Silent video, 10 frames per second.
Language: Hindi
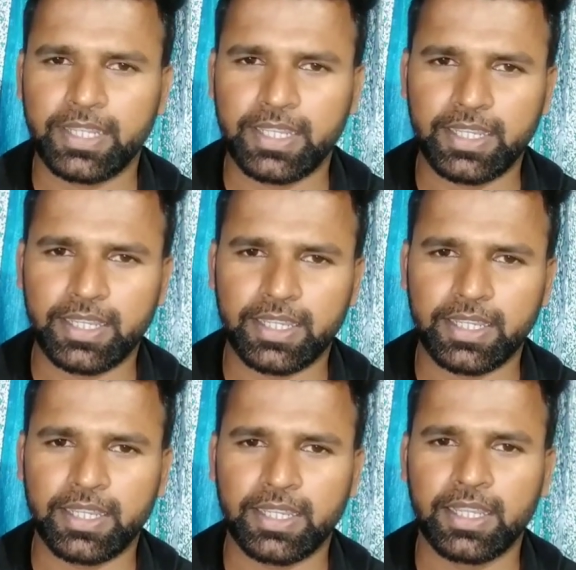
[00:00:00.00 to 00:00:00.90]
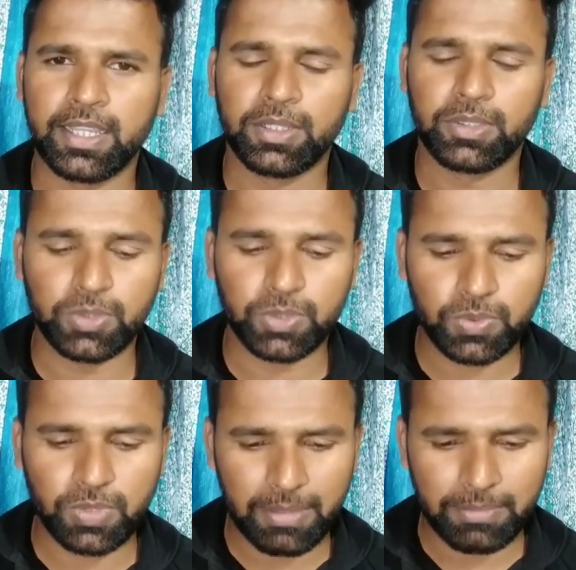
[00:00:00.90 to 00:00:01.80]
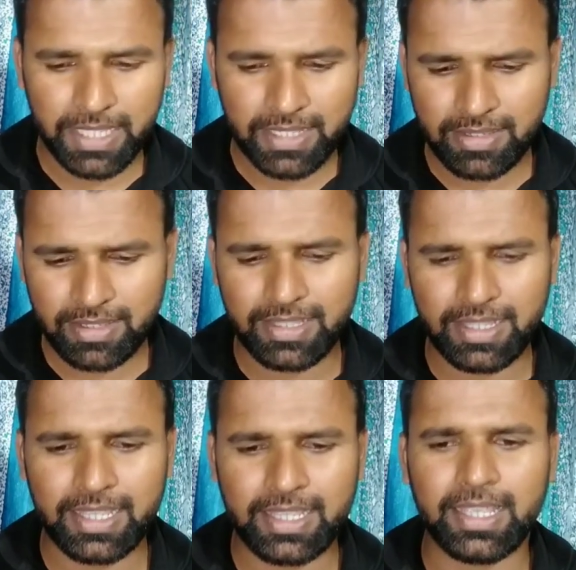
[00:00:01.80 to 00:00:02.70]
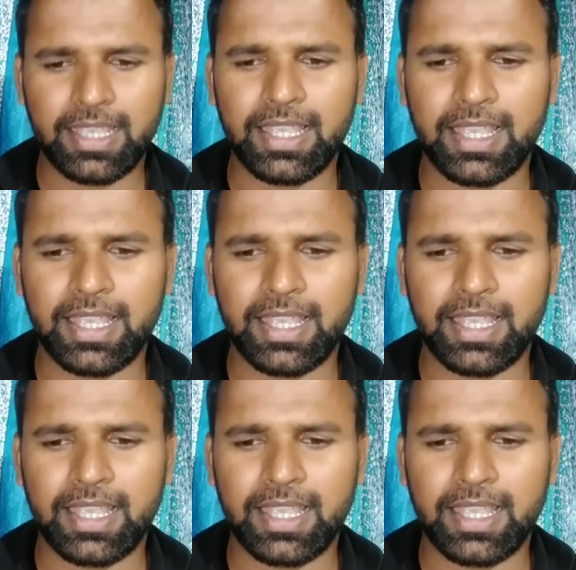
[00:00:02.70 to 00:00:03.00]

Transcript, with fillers: ठीक है तो दोस्तों आप देख सकते हैं कि